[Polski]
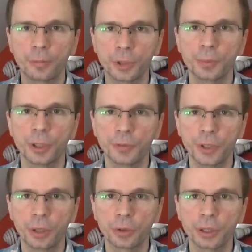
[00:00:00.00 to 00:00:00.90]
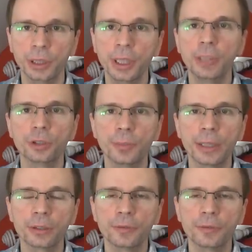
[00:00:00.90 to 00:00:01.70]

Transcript: musi być wygodny i co bardzo